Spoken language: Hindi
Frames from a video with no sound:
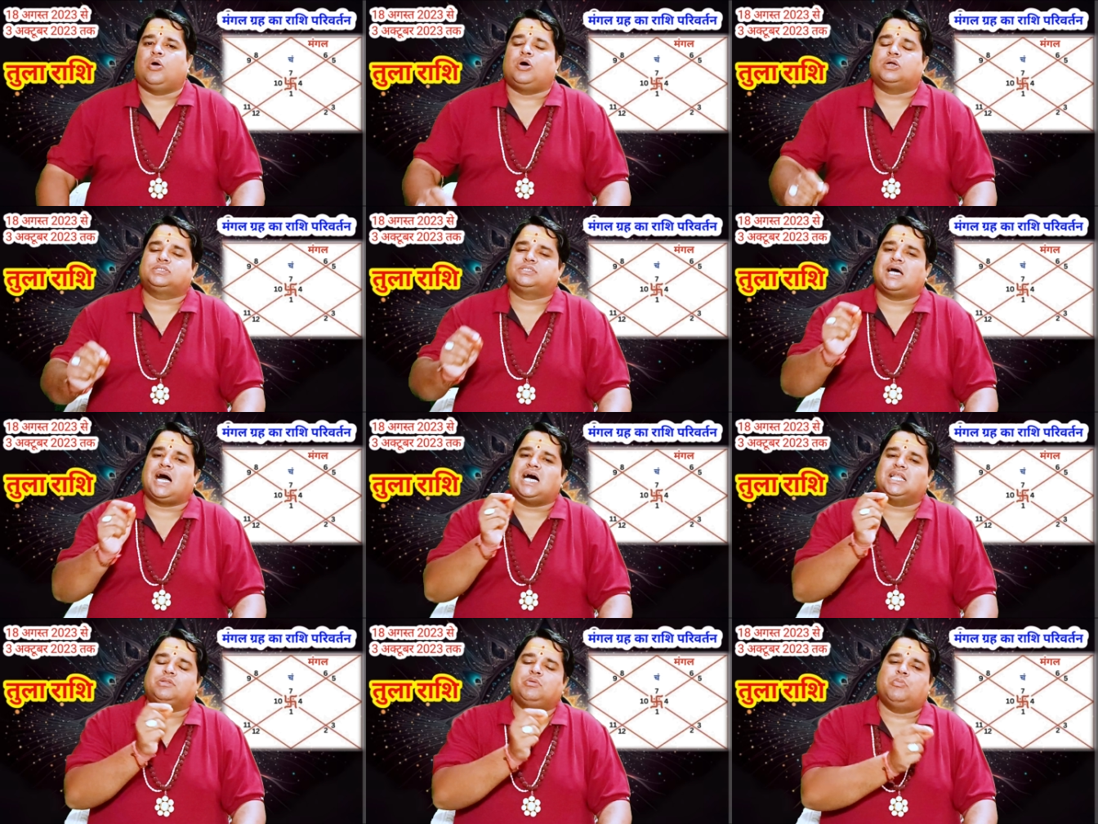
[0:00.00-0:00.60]
और
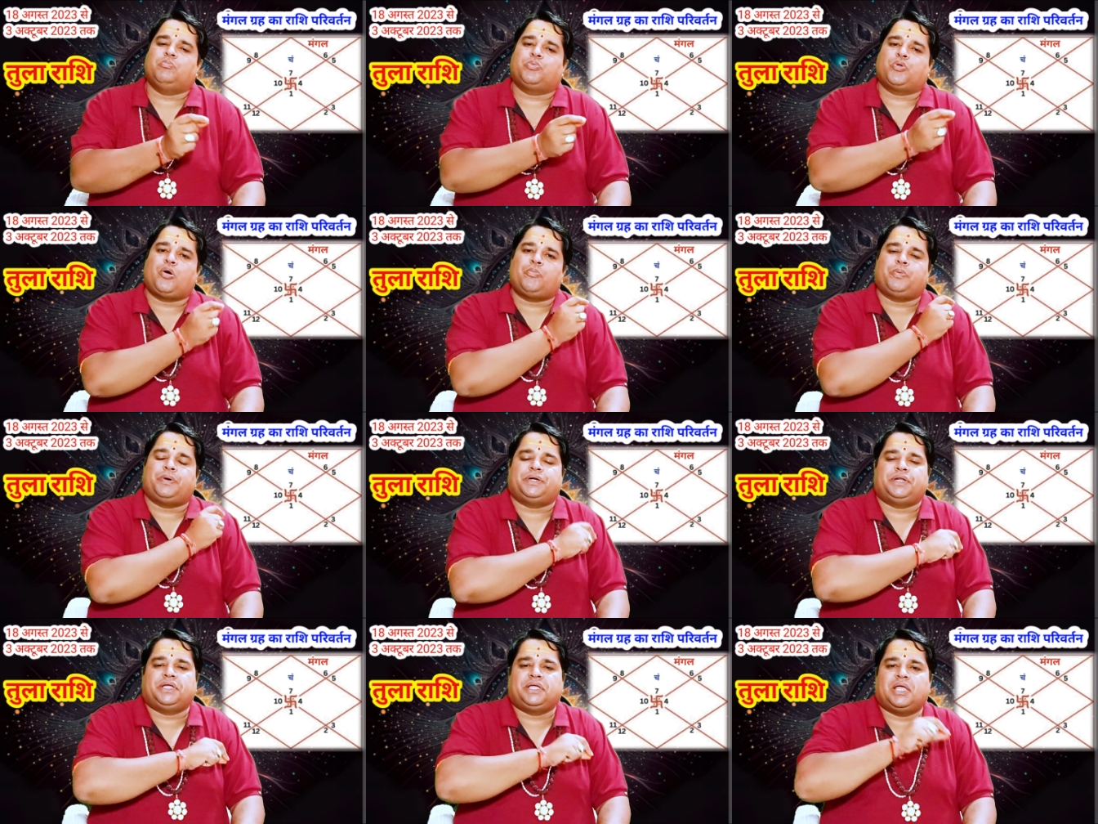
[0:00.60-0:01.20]
साथ में
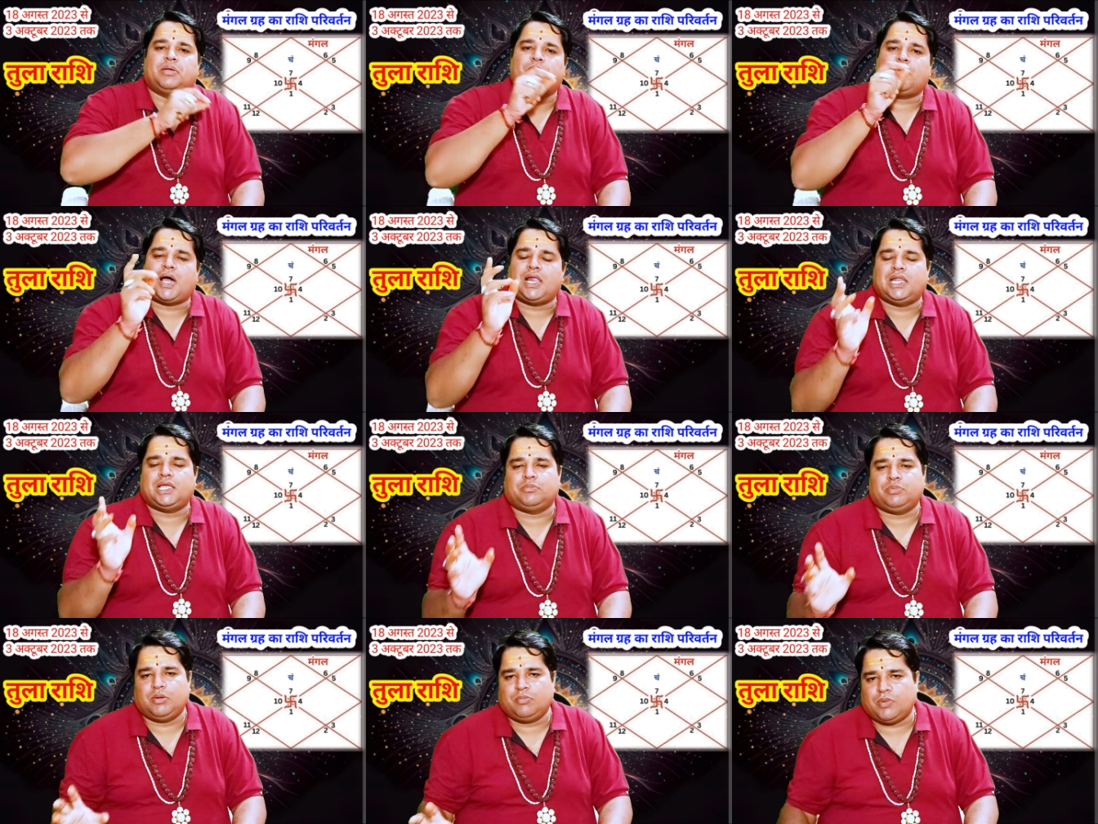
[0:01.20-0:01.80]
प्रॉपर्टी के
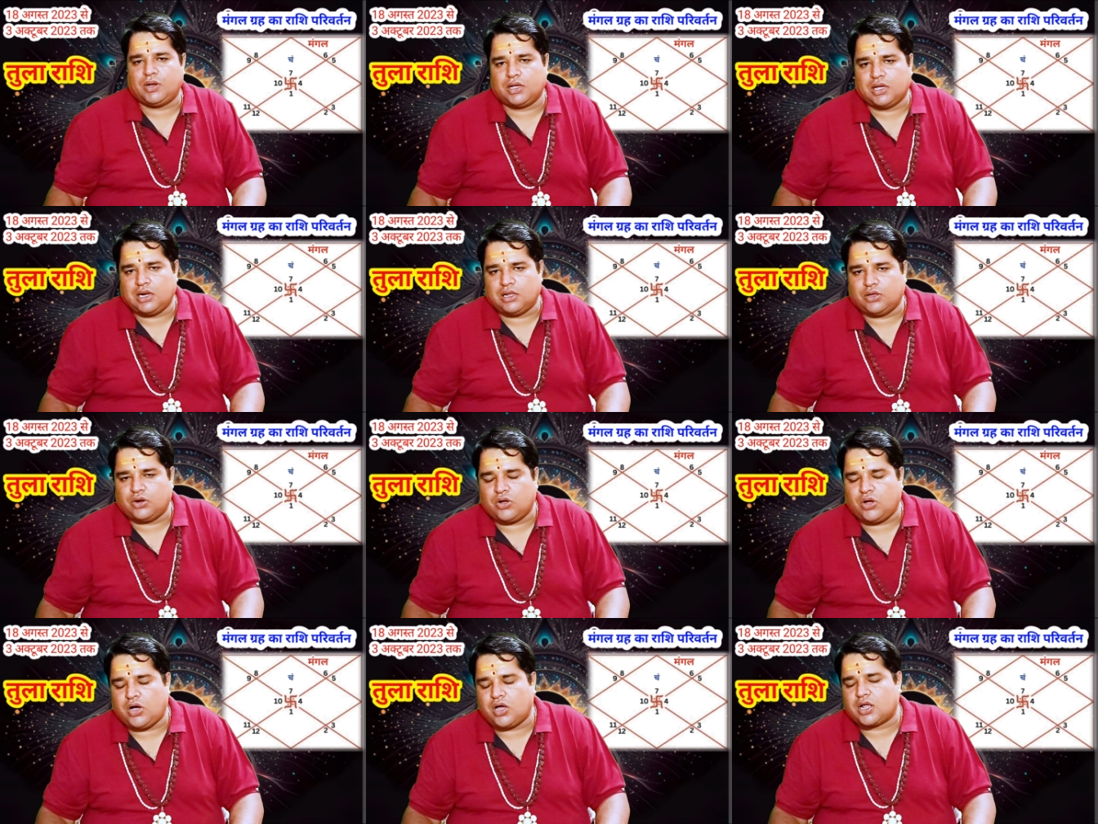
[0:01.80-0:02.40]
मालिक भी मंगल
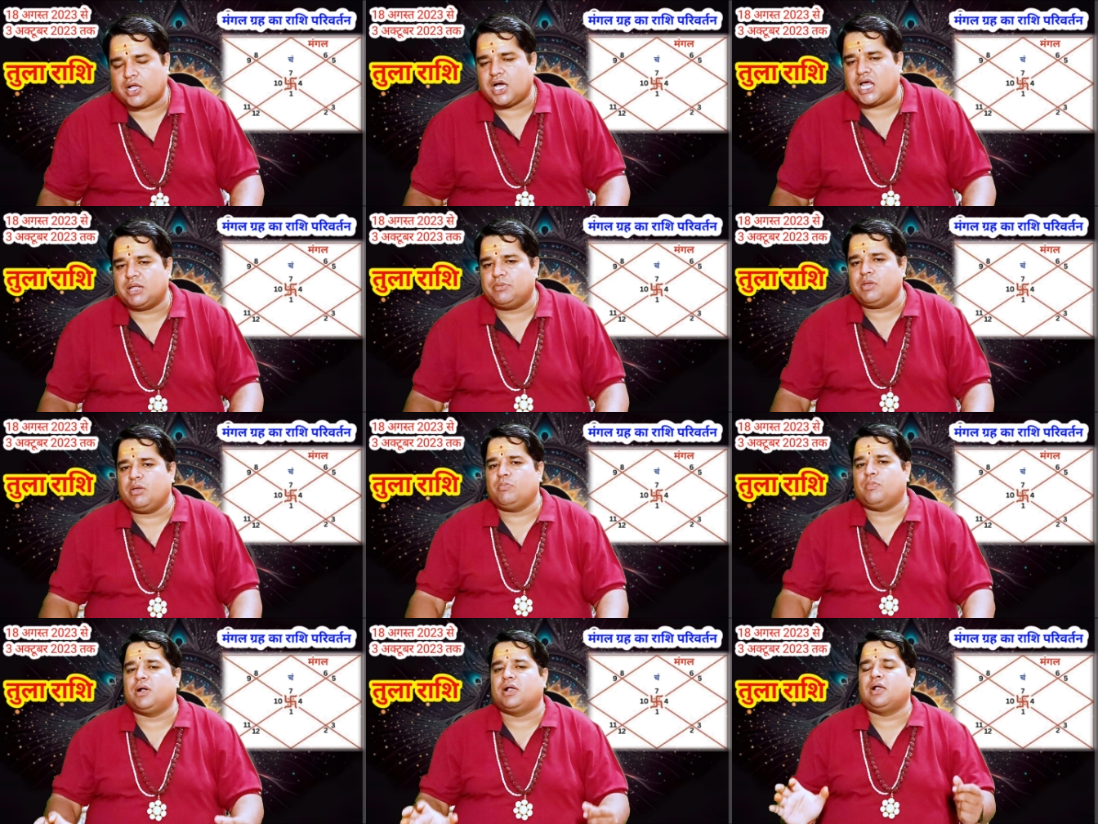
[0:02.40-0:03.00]
ग्रह और घर
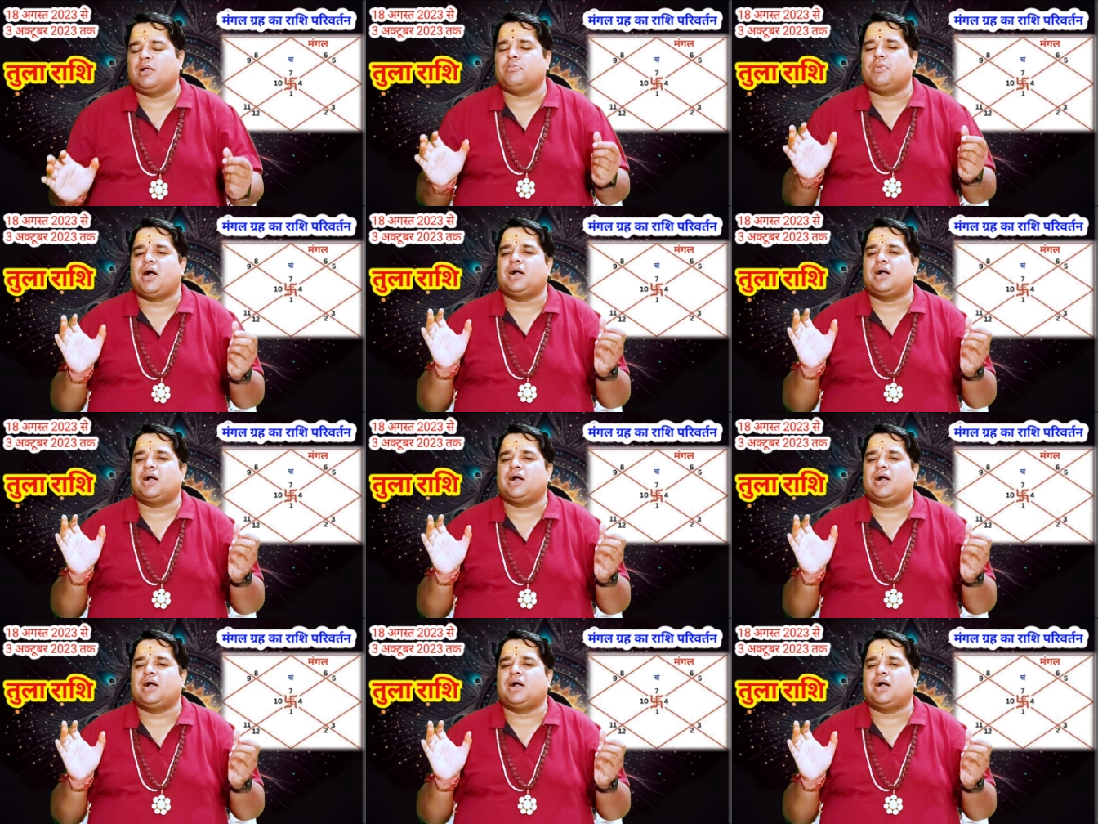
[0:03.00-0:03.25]
में मंग,